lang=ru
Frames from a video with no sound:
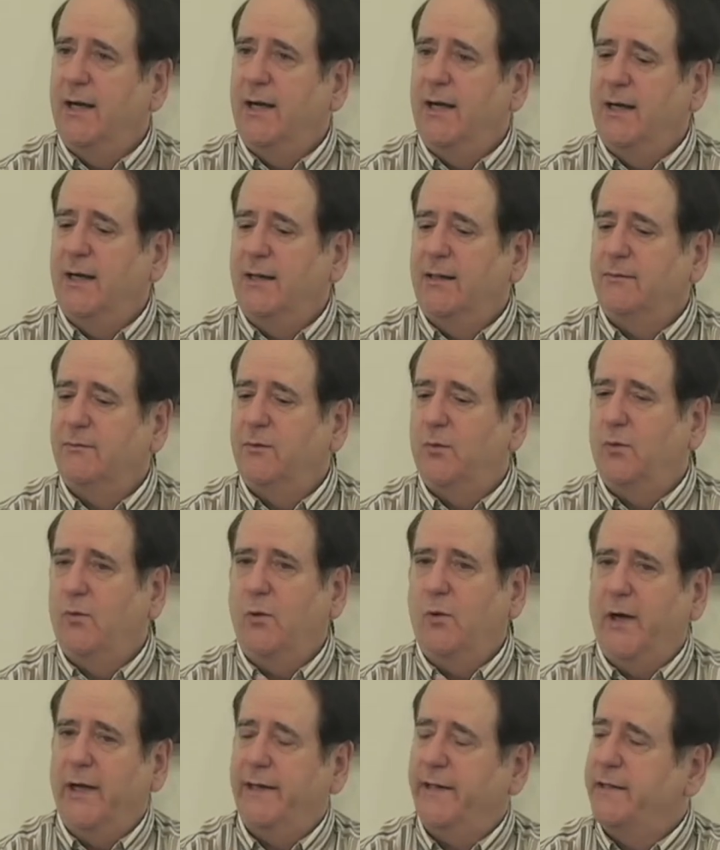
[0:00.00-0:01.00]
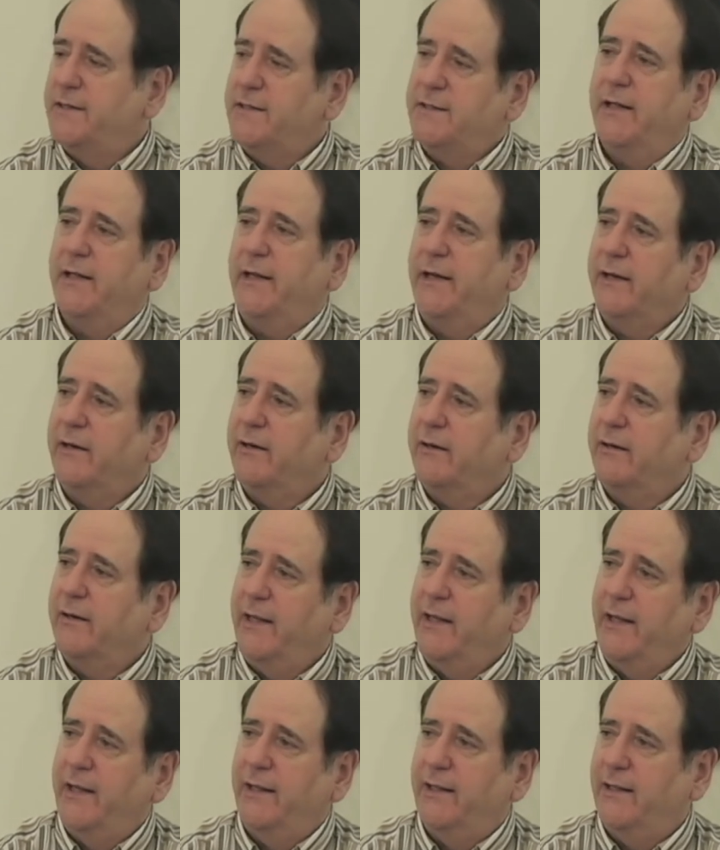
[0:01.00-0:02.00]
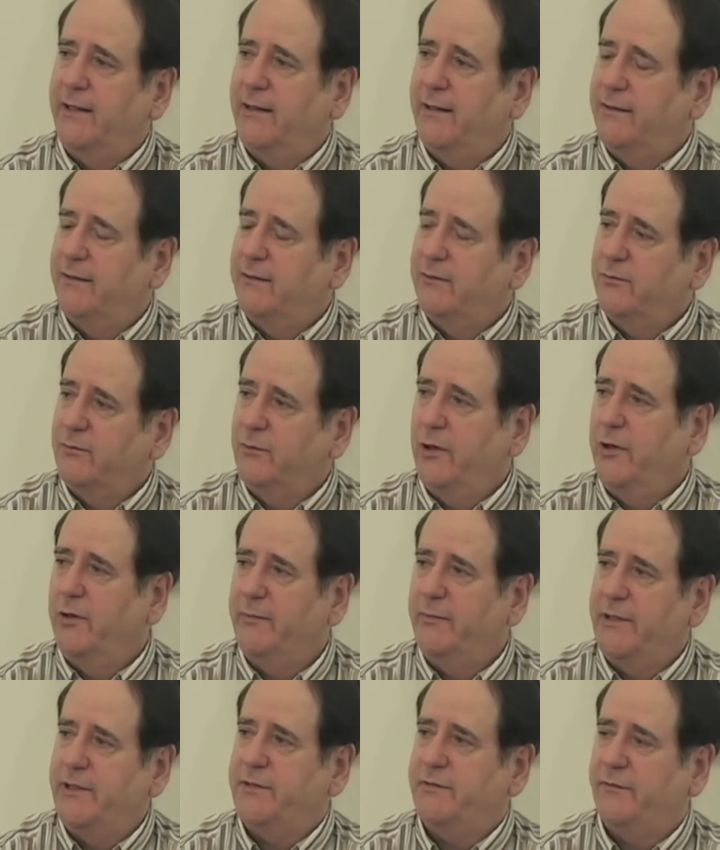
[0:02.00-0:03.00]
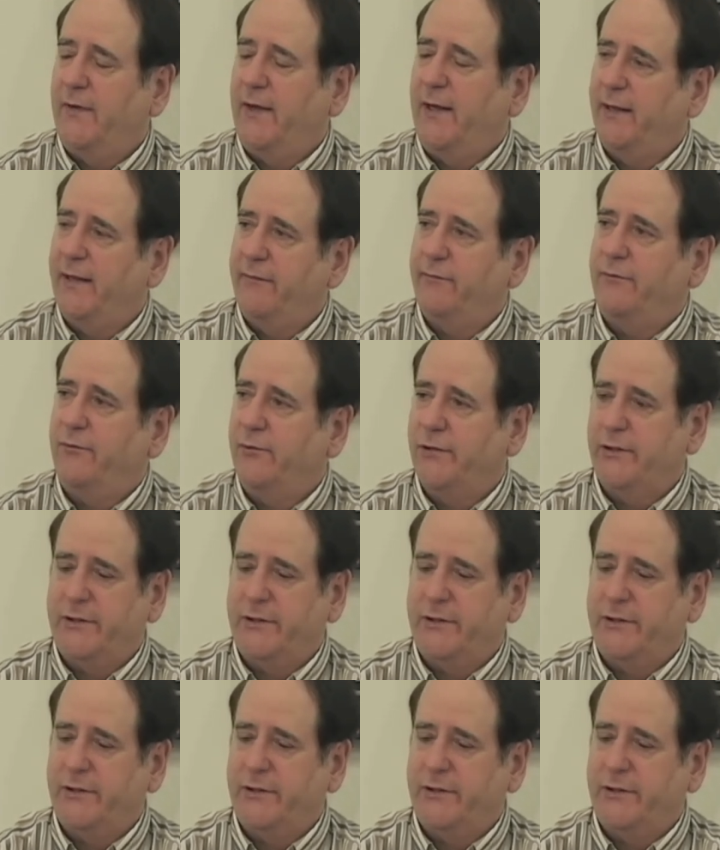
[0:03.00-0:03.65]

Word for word: А, что же такого мы находим в 14